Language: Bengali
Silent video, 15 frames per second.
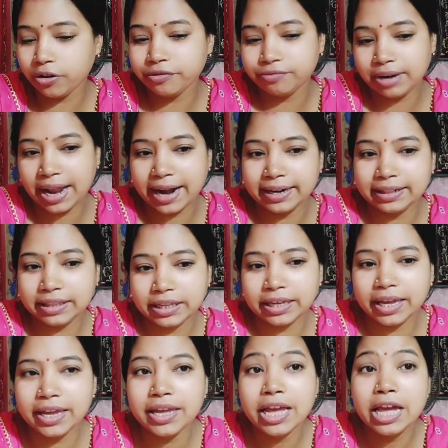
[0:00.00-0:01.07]
ওই ফ্ল্যাট
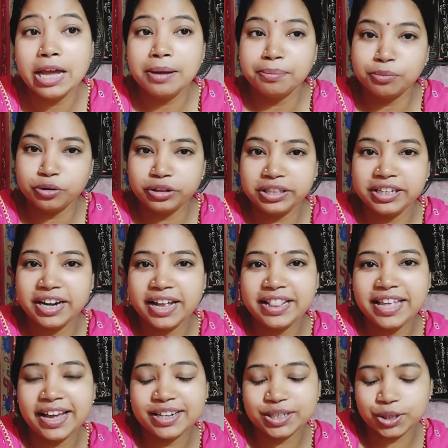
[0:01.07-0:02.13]
থেকেই
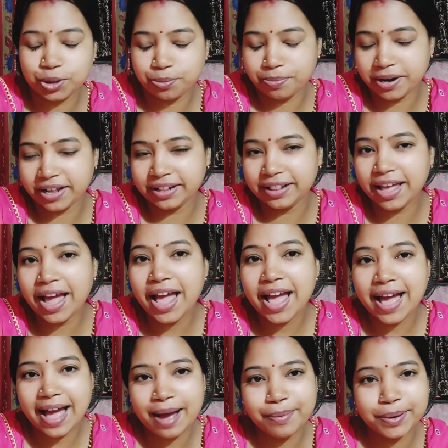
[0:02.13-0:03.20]
মন্দিরাদি আর সোমনাথদা
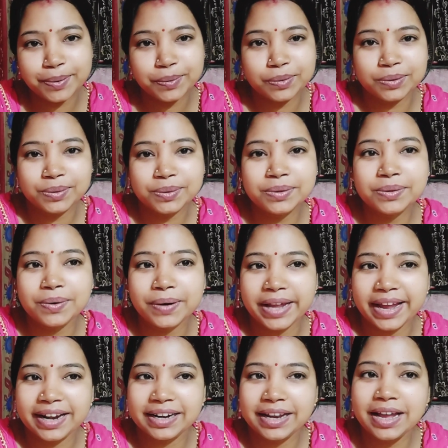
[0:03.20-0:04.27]
আবার নতুন করে
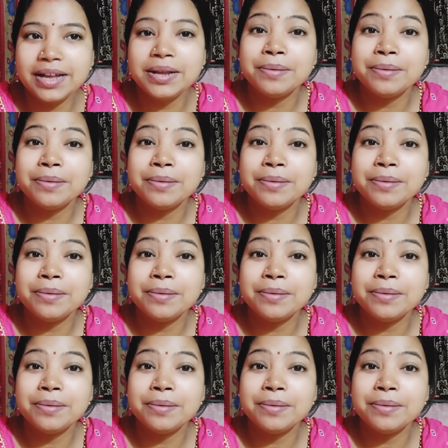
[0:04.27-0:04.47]
একটা